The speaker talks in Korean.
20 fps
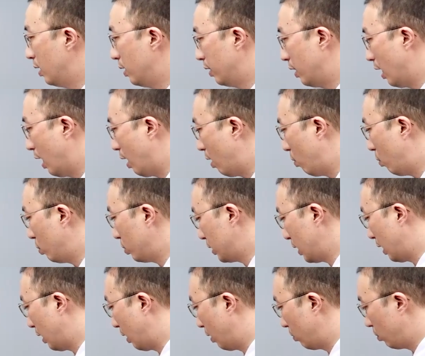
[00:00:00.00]

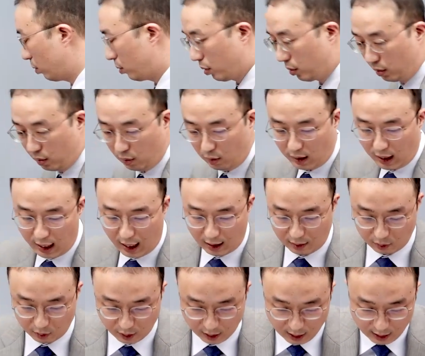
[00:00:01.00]
나오사라노
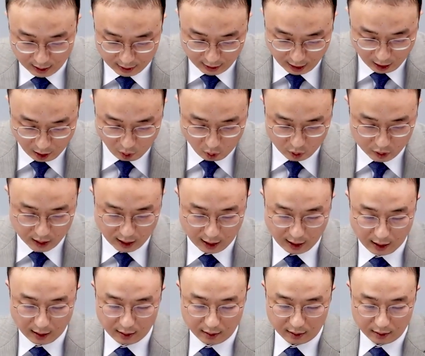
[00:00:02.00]
코토데아루
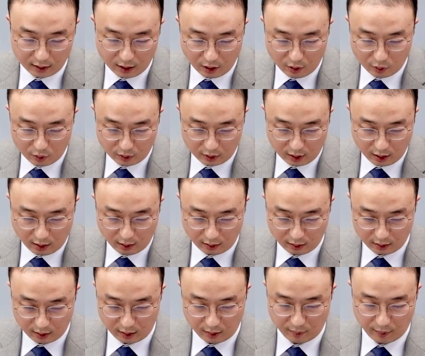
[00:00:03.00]
나오사라는 더욱더
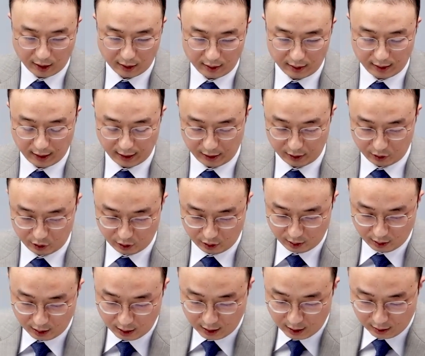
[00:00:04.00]
그런 말이
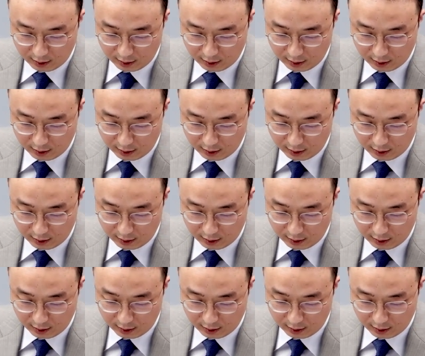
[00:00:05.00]
되겠죠.